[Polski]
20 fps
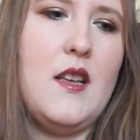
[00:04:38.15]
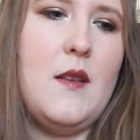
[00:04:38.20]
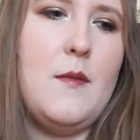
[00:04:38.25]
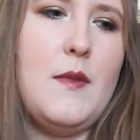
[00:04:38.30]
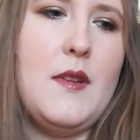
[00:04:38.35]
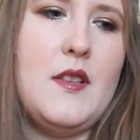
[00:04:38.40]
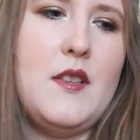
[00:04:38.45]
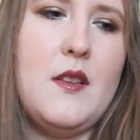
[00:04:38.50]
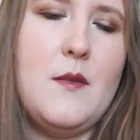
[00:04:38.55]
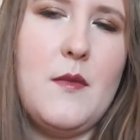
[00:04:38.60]
Y,
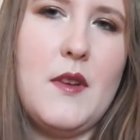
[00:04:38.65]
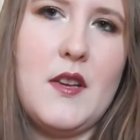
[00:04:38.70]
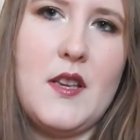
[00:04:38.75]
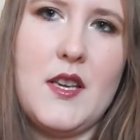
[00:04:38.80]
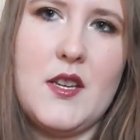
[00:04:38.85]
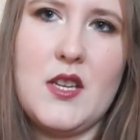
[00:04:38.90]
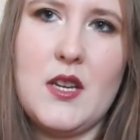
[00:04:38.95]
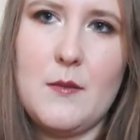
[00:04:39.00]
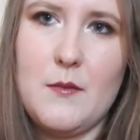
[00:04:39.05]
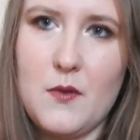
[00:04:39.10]
będzie
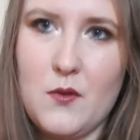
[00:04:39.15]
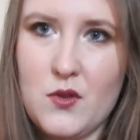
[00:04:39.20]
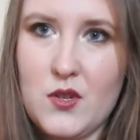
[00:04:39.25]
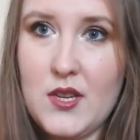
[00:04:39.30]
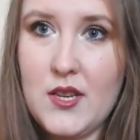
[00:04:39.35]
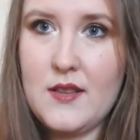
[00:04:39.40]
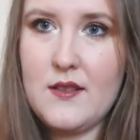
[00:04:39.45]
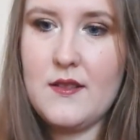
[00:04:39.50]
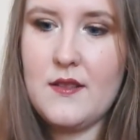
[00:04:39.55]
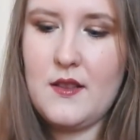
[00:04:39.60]
makijaż albo
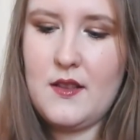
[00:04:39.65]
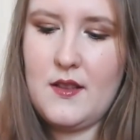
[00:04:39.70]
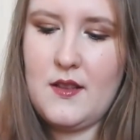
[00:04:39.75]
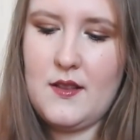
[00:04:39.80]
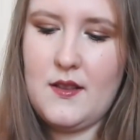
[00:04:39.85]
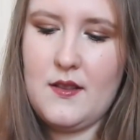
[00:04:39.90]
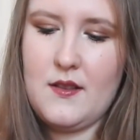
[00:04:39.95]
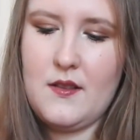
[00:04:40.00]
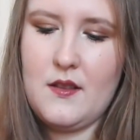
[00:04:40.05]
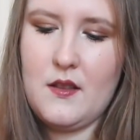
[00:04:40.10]
już jest
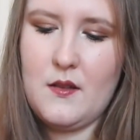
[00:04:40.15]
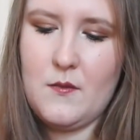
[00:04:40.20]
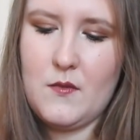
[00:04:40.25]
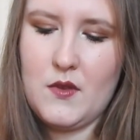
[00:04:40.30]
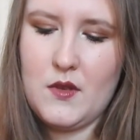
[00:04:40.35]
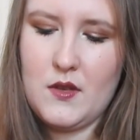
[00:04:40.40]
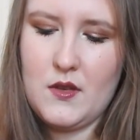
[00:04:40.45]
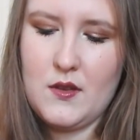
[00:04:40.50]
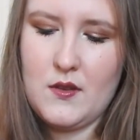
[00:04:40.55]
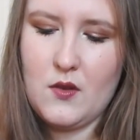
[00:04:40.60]
y, z,
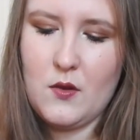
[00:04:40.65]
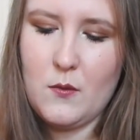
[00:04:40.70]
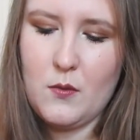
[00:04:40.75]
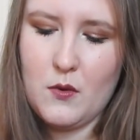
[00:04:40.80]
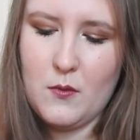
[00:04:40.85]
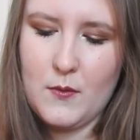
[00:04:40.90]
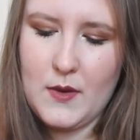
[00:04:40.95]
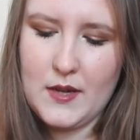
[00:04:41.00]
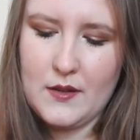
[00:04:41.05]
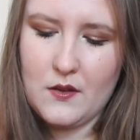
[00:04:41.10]
tym, z tą
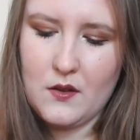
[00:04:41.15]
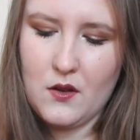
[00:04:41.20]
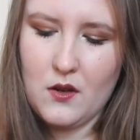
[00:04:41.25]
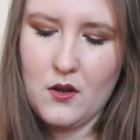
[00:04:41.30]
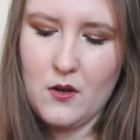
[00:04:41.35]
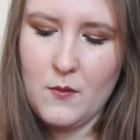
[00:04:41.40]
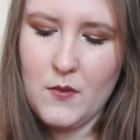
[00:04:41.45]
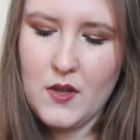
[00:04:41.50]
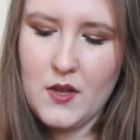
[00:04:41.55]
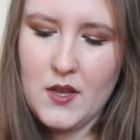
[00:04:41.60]
pomadką.